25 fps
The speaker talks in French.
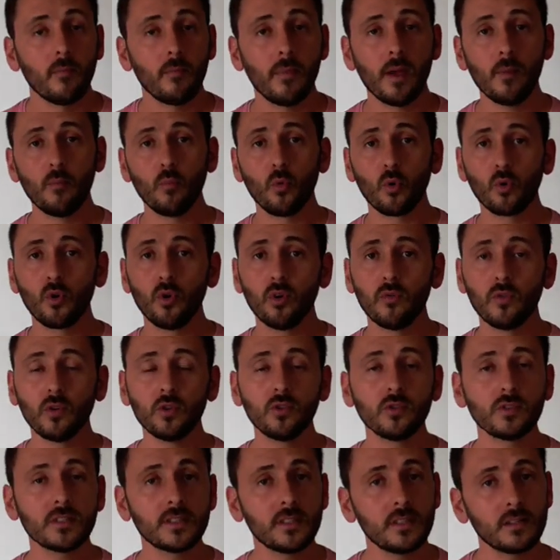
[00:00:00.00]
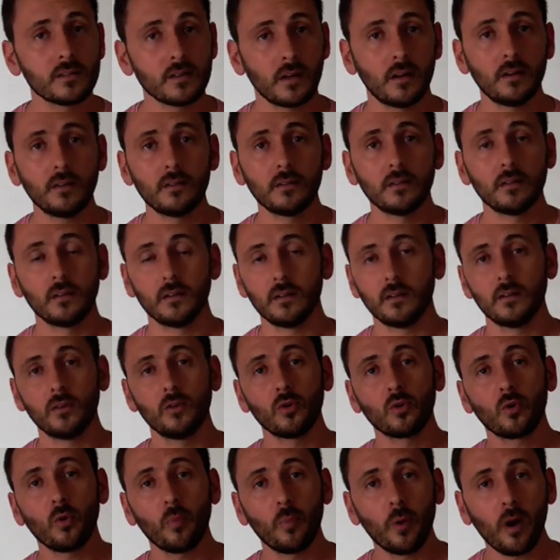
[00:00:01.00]
Même mon neveu de 6 ans
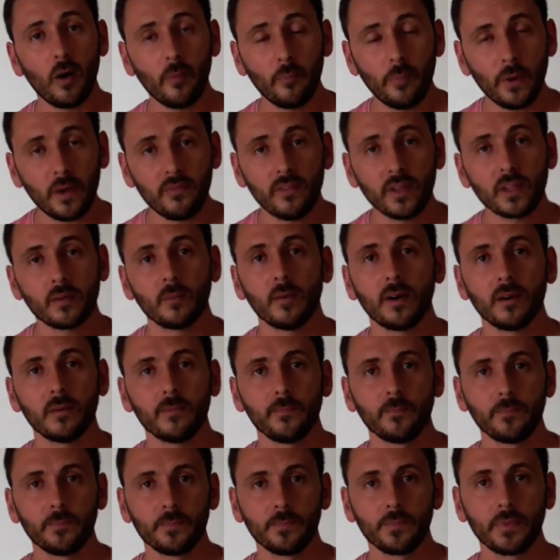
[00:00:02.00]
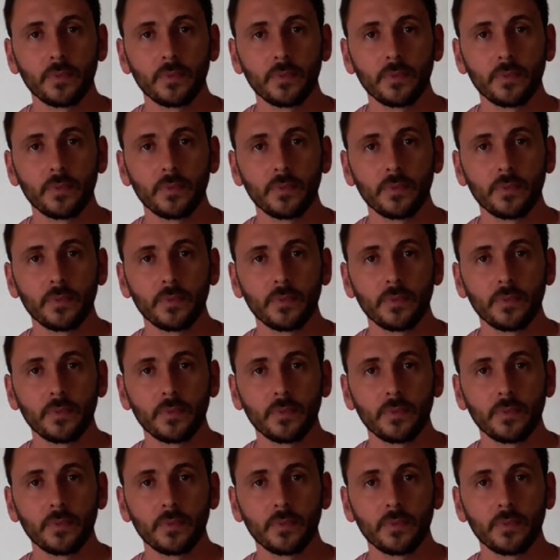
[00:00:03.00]
euh, le comprend parfaitement.